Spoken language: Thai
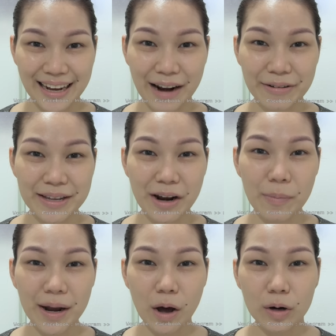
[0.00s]
คราวนี้เรา
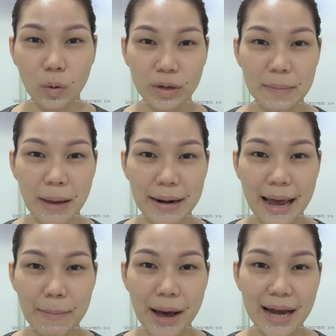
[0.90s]
มาลองลงที่ใบห
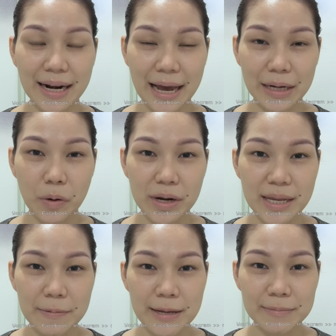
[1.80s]
น้าบ้างนะคะ โดย
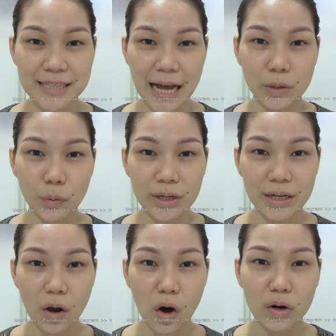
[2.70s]
ที่พิมพ์จะทด
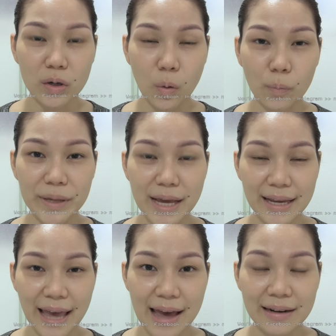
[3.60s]
ลองลงเพียง
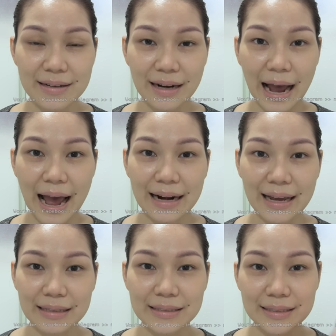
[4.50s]
แค่หนึ่งข้าง
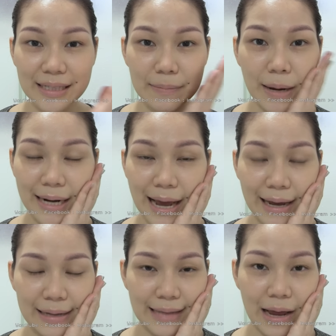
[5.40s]
นะคะ คือที่ใบหน้า
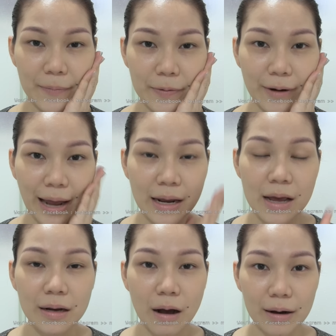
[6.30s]
ข้างซ้ายของพิมพ์นั้น
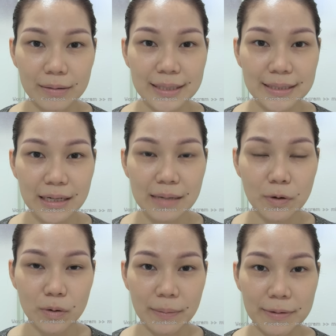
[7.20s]
ก่อนที่จะเริ่ม
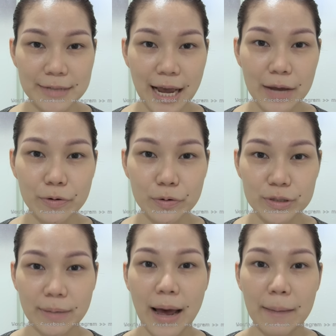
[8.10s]
ลงเนี่ยพิมพ์จะให้คุณดู
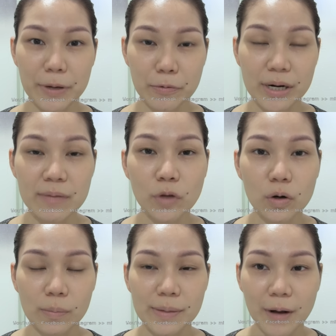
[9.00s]
สภาพผิวเริ่มต้
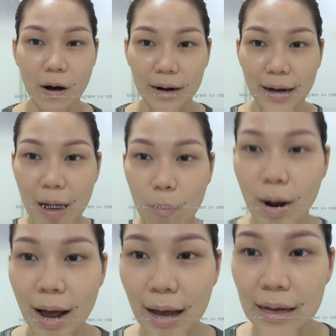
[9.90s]
นของพิมพ์ก่อนนะคะ
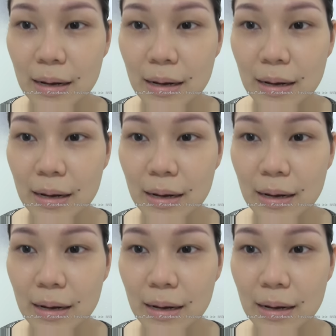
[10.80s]
ว่า